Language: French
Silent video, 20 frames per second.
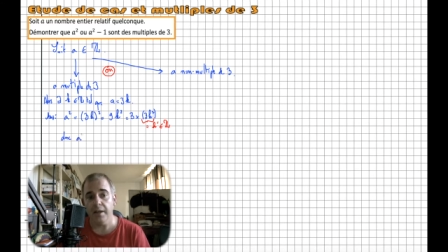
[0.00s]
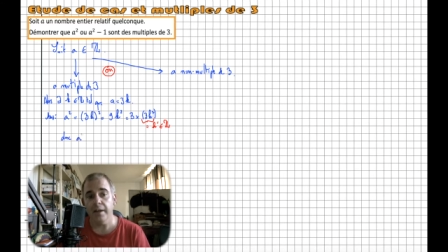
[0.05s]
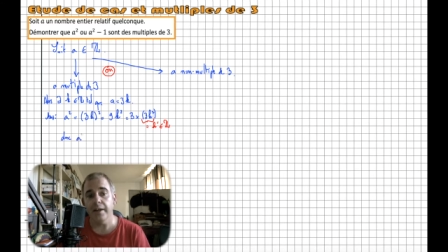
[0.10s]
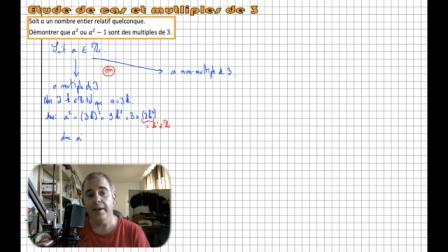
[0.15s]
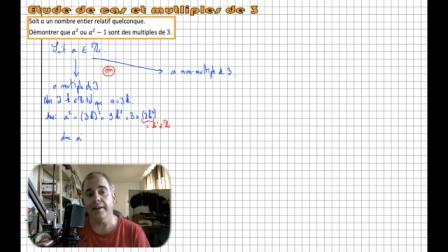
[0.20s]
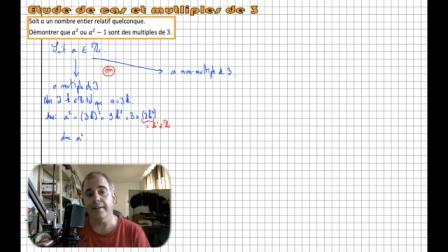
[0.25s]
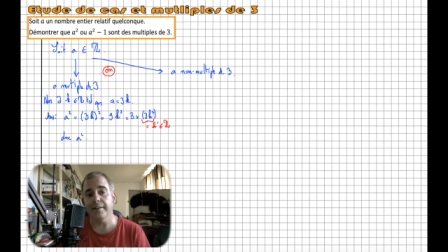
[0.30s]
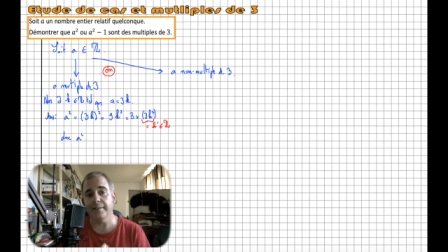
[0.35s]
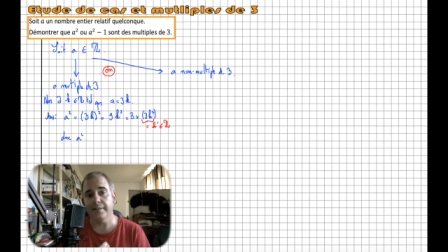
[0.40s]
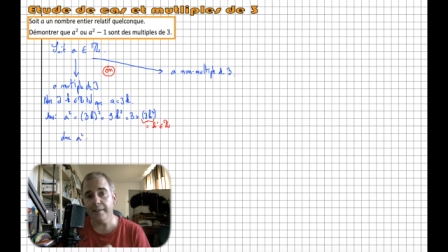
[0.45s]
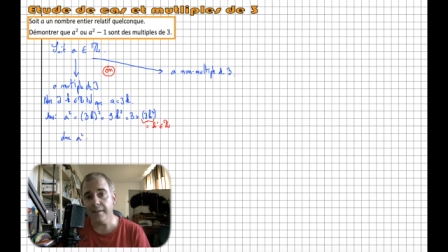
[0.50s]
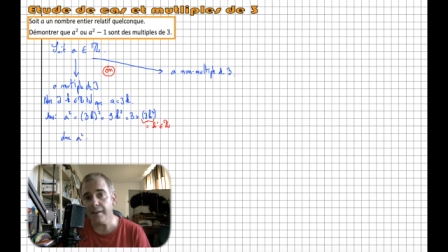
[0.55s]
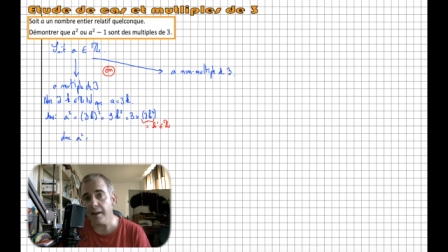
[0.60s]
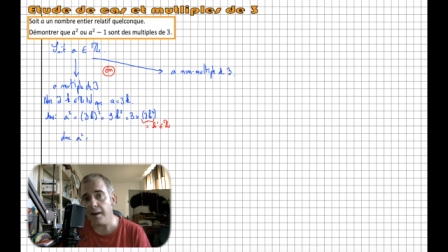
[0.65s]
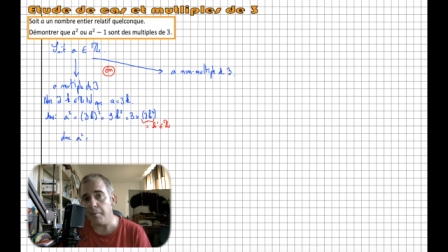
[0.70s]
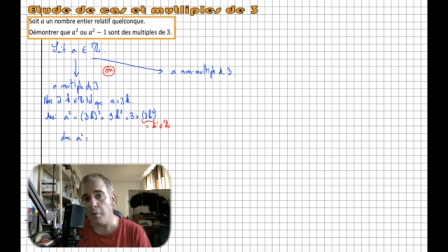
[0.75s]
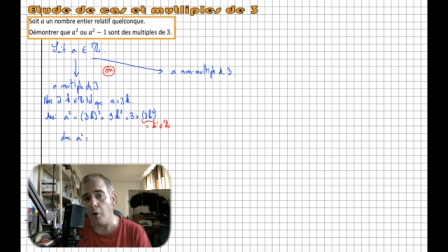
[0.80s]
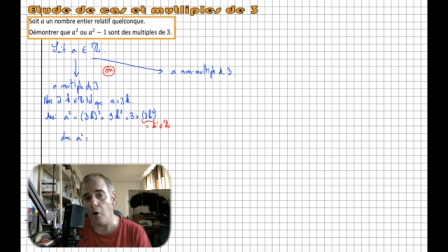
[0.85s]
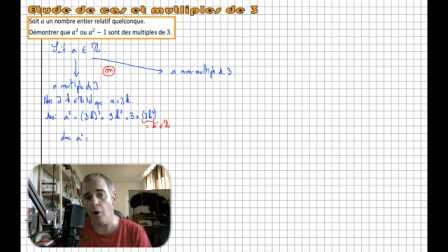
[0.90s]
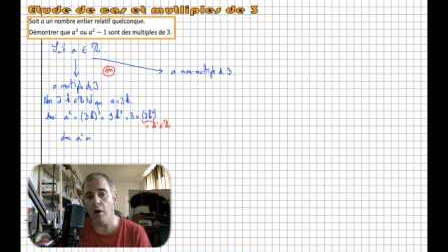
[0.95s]
est
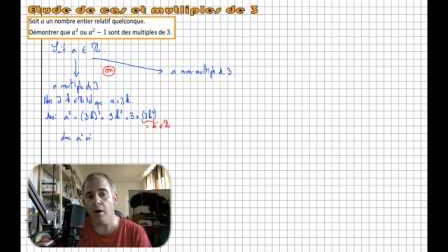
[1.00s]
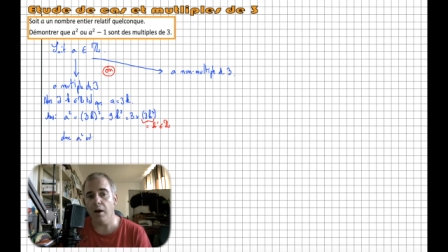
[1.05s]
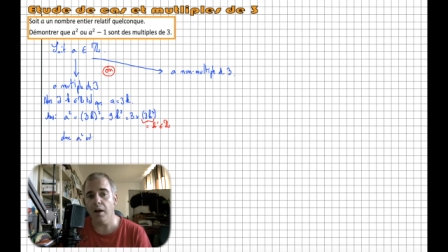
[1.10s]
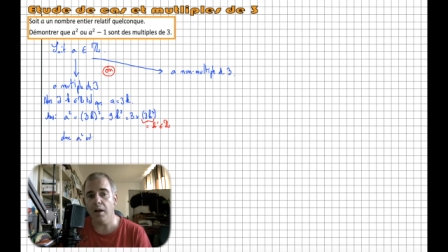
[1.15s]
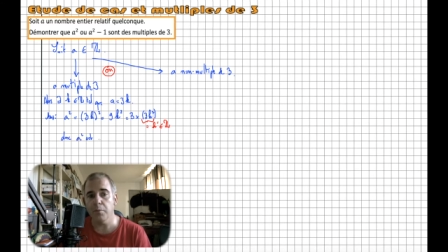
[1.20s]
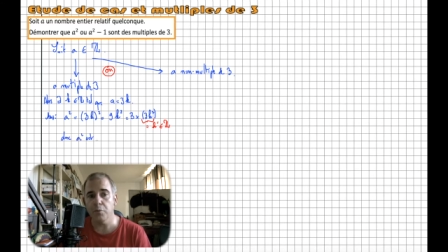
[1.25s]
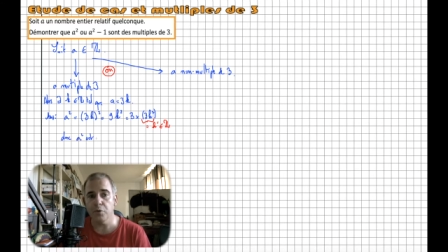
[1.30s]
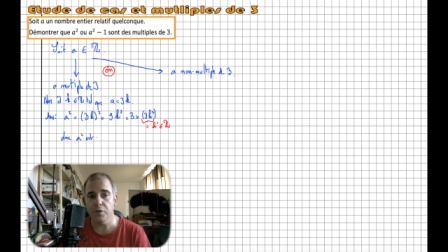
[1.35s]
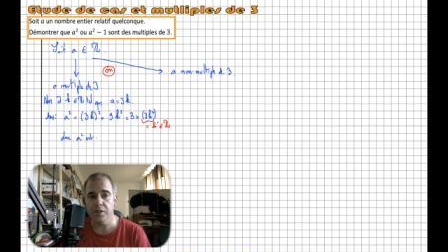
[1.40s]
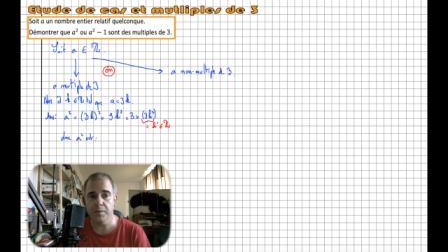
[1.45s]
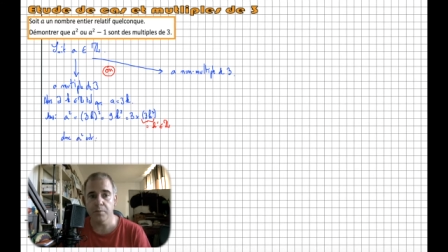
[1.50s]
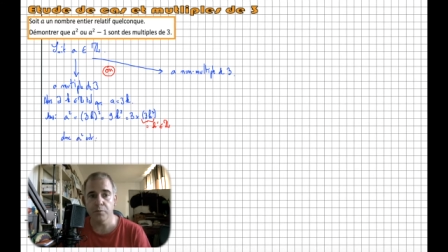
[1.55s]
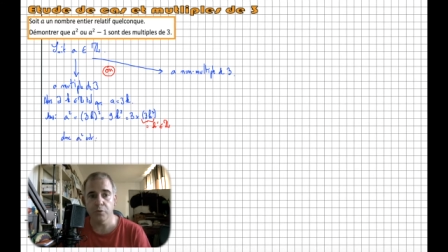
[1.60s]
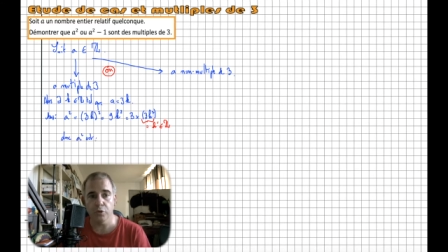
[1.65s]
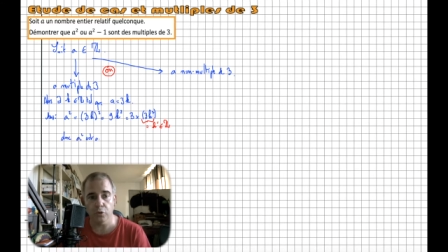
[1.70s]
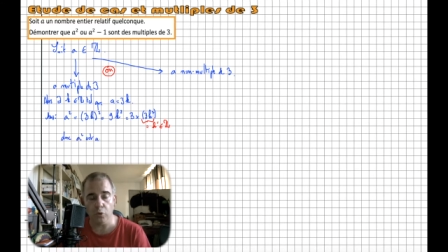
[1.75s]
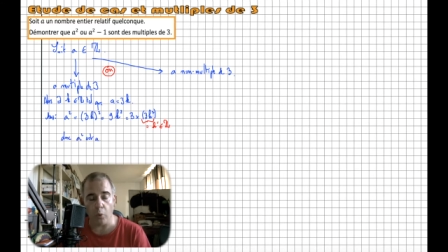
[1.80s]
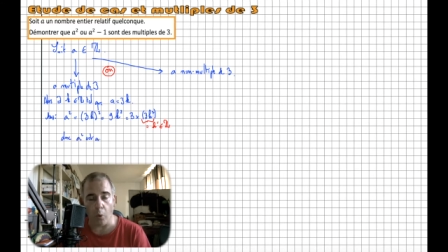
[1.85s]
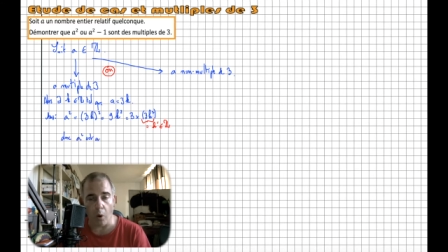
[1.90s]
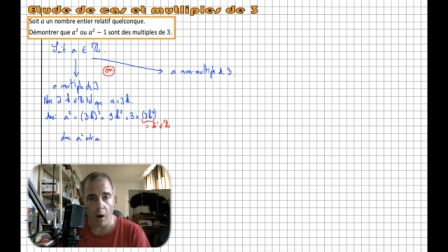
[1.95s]
également un multiple de
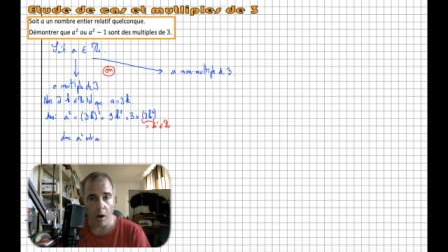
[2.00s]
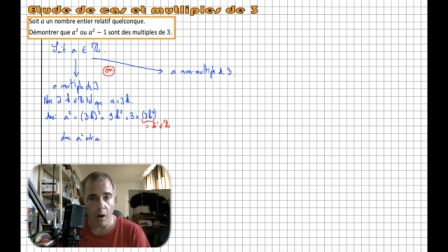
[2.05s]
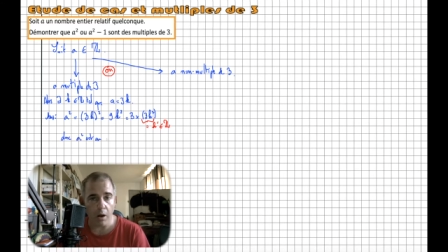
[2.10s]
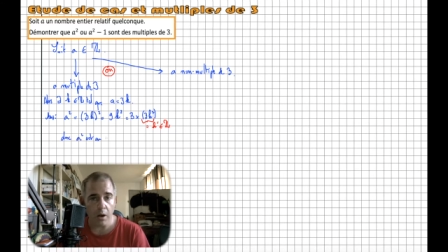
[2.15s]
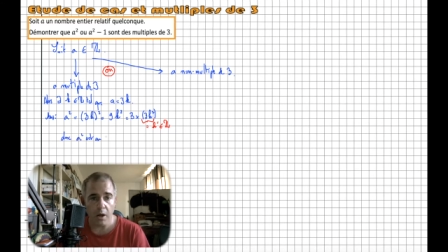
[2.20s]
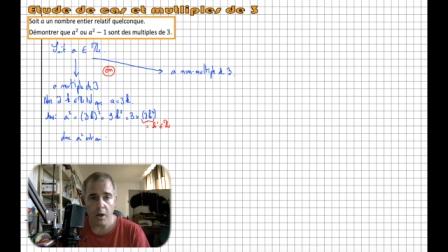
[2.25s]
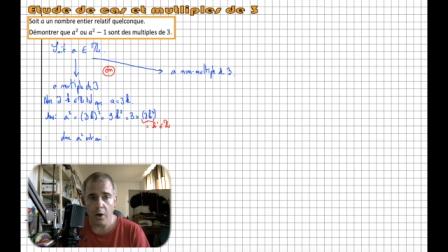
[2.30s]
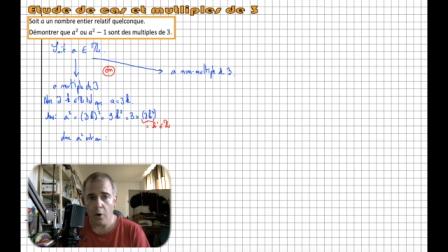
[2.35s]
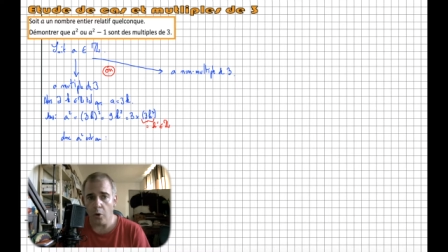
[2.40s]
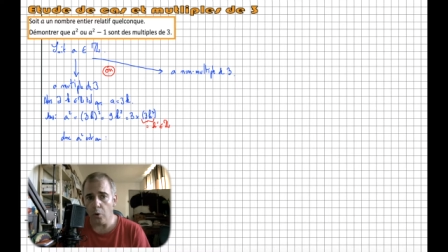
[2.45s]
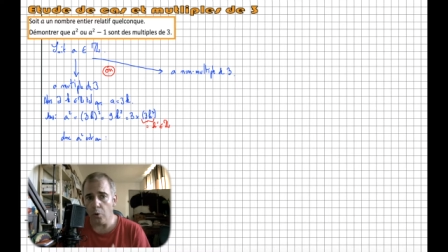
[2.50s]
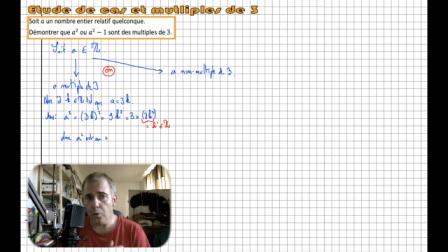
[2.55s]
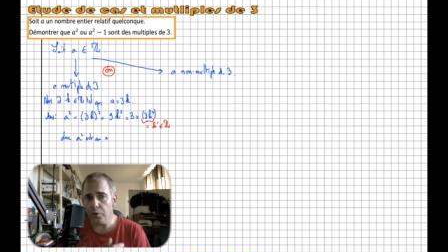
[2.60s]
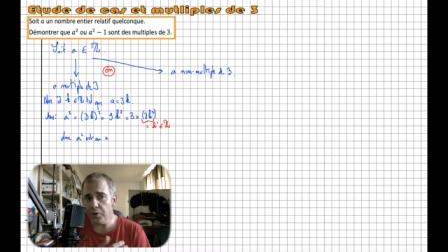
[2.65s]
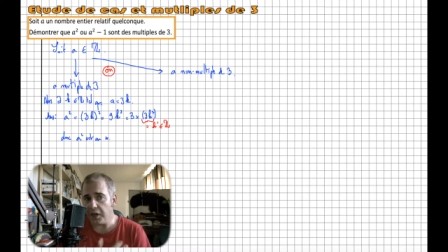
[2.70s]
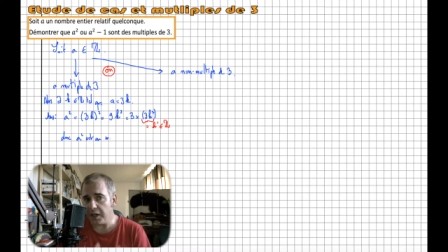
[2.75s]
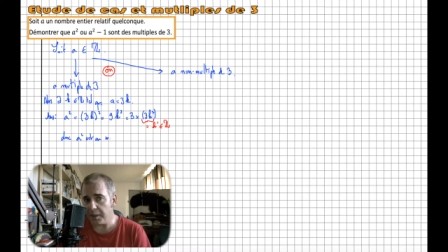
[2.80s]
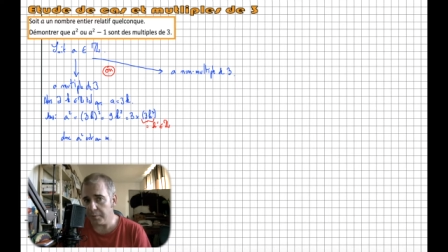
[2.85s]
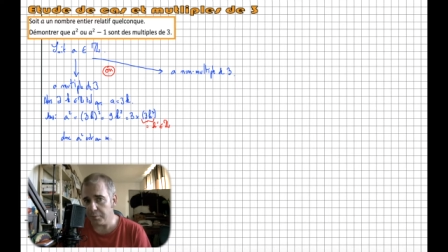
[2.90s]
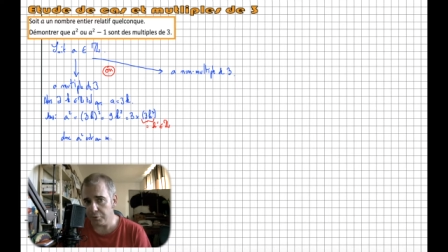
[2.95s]
3 on a
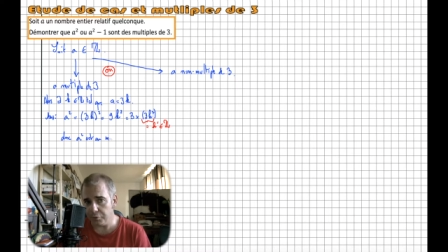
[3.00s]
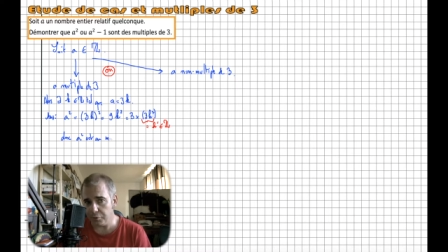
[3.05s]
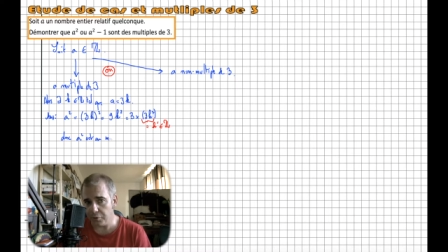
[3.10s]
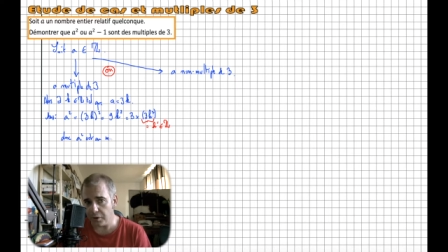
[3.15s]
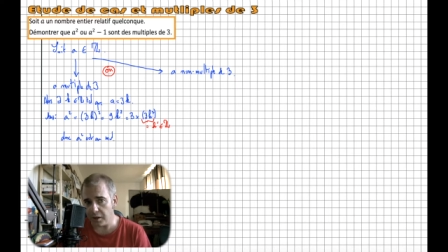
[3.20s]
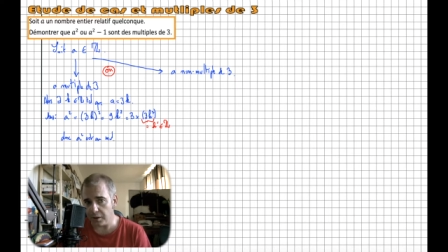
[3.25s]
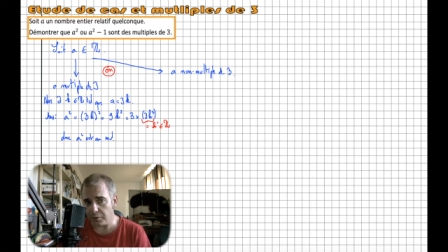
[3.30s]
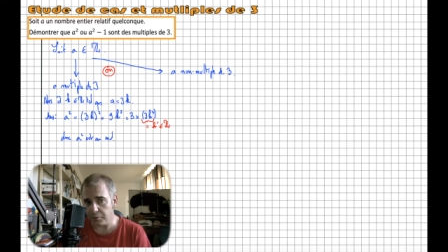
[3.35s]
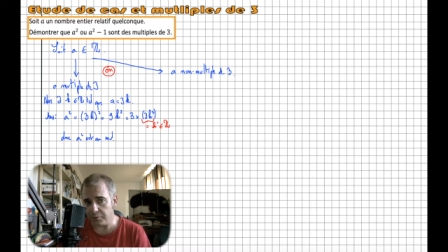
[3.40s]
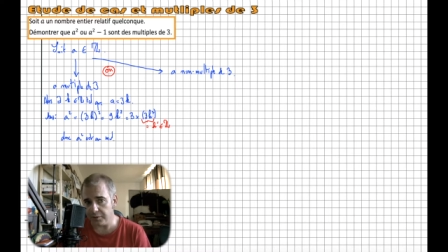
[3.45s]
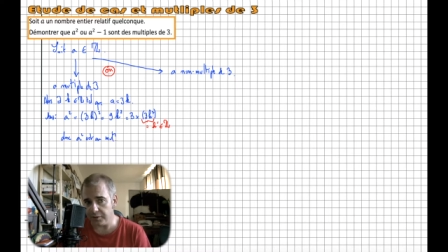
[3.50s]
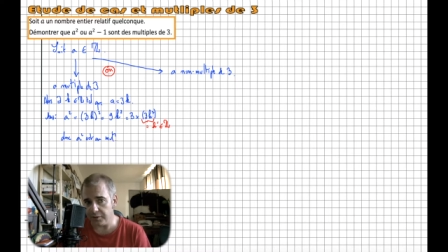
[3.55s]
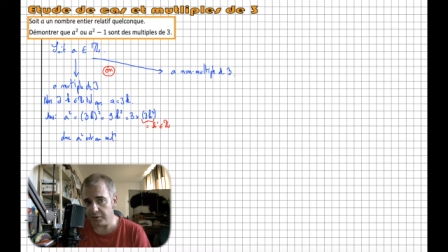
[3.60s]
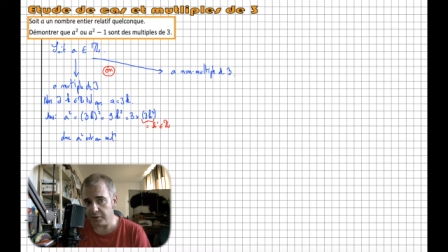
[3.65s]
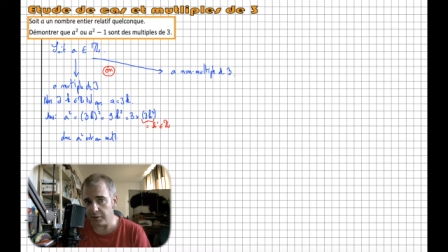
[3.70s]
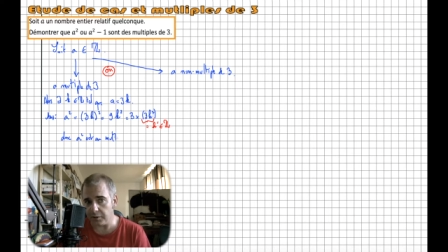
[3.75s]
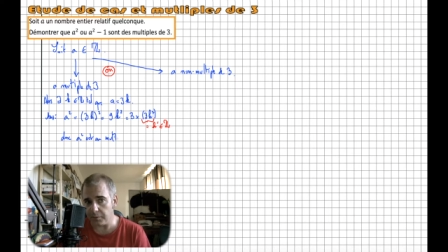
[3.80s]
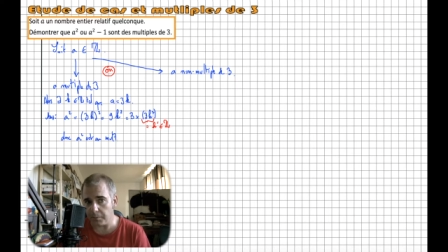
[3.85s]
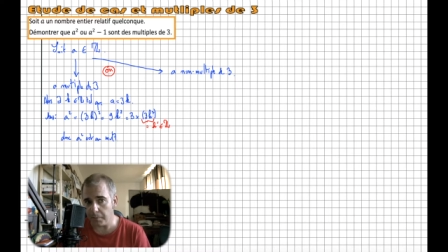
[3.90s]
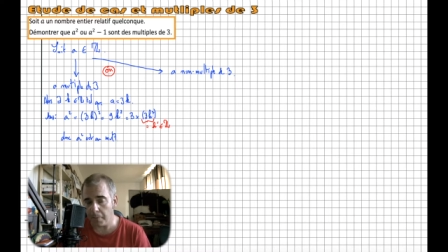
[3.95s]
répondu à la consigne.